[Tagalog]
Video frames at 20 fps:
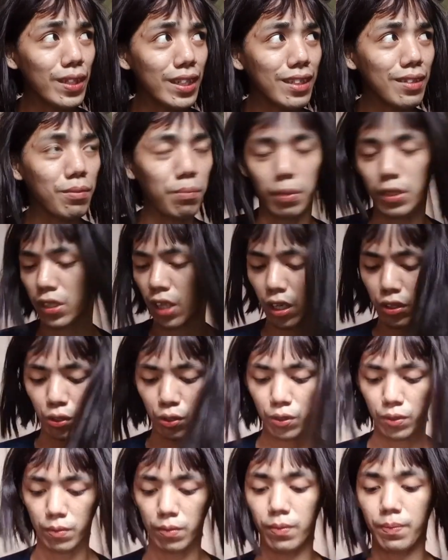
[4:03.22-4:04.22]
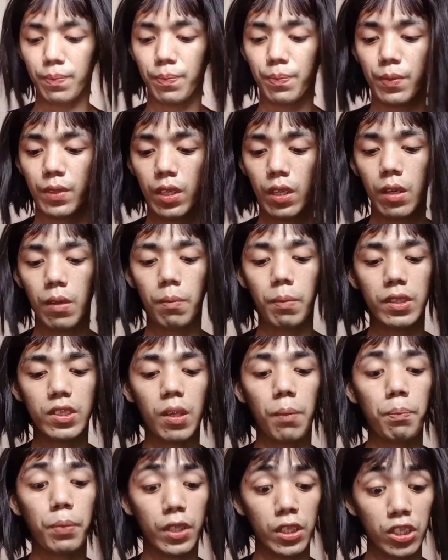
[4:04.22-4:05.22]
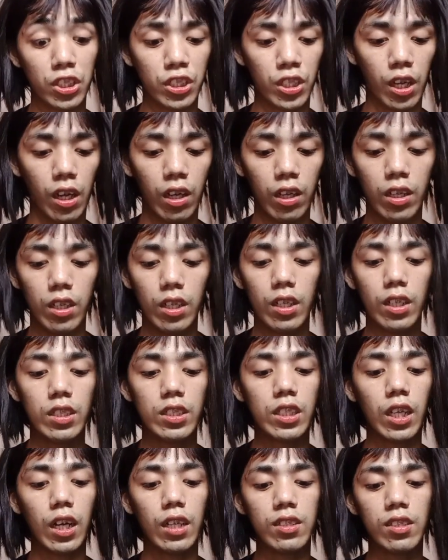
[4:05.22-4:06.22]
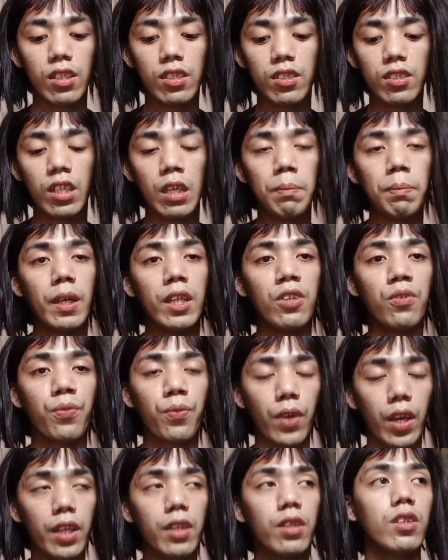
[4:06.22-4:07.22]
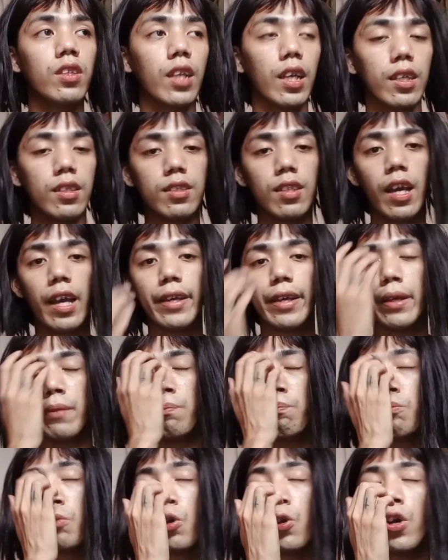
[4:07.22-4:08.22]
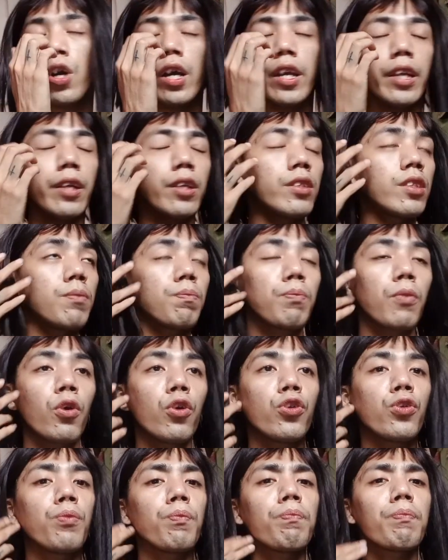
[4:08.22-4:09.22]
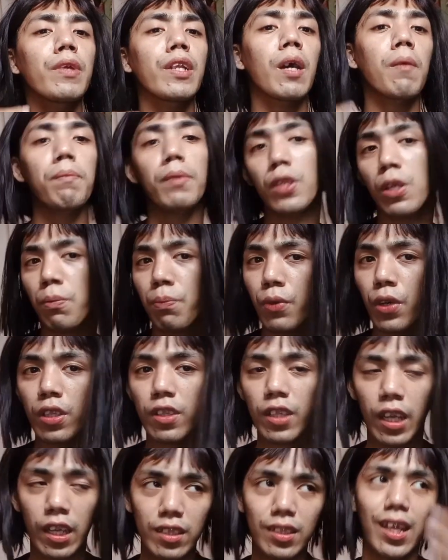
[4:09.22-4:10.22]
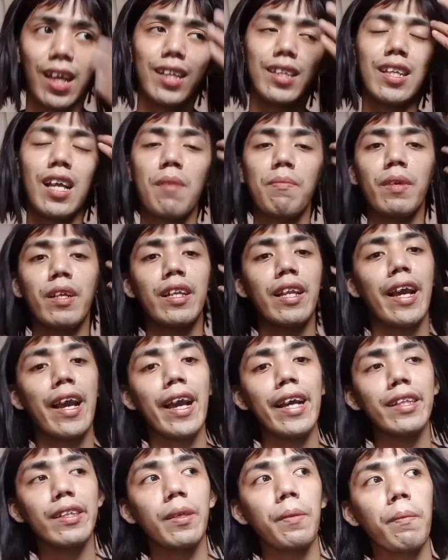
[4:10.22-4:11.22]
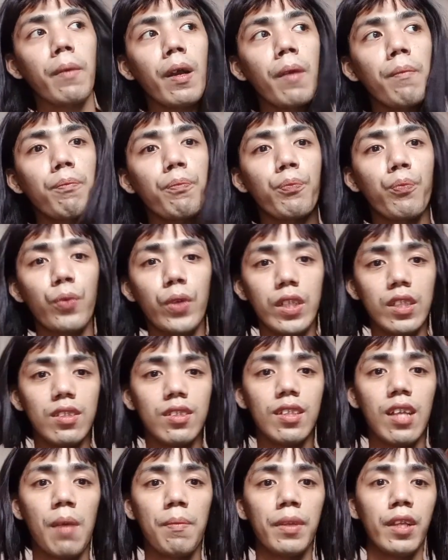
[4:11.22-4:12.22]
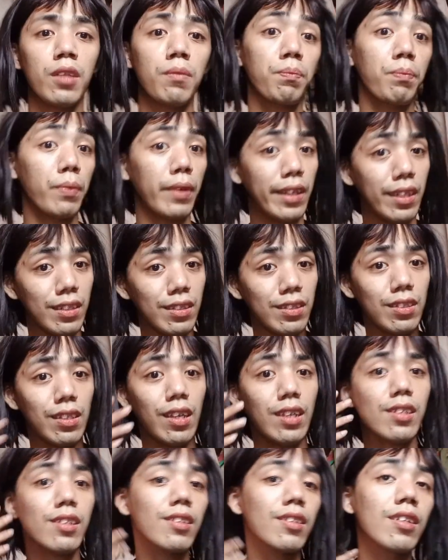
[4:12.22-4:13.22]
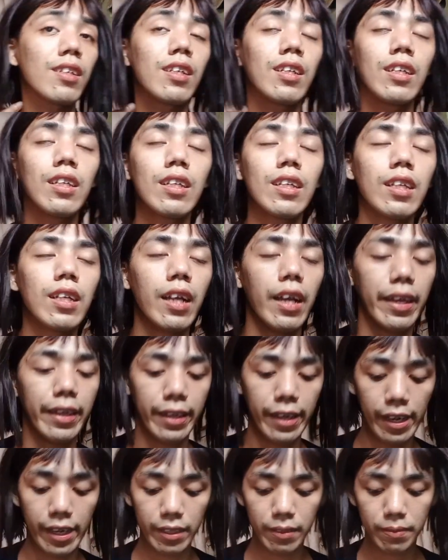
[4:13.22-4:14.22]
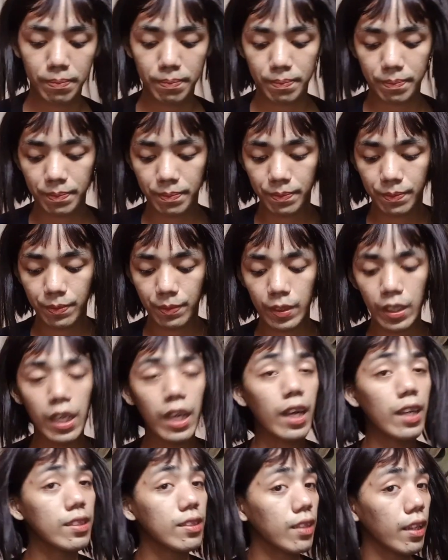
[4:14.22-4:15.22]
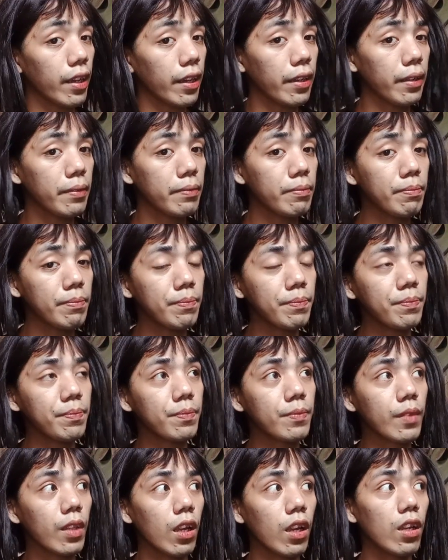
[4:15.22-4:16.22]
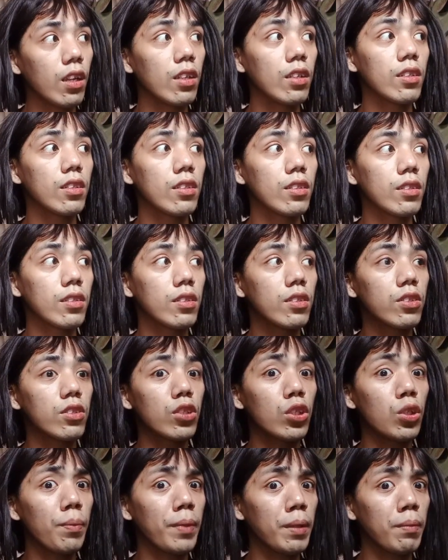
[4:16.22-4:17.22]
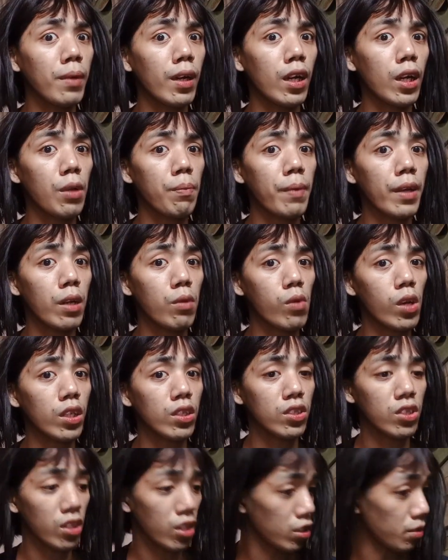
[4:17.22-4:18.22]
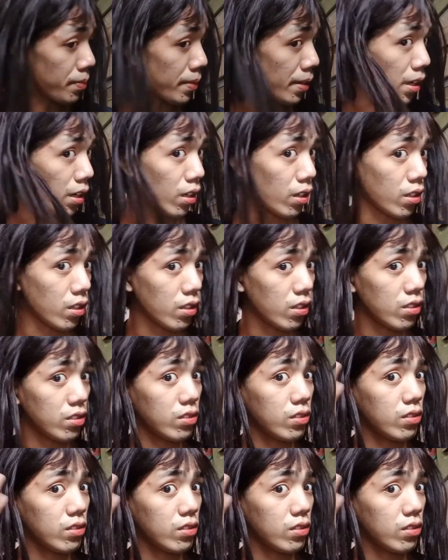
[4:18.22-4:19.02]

Queen, basta yun. Basta Prince siya. Tsaka si Stephen Fentes. Ayan po, ayan po yung pinakapinaprotektahan namin lahat. Yung mga prince namin at princess. Ayan. Kasi, sino ba naman kayo para wayin sila, di ba?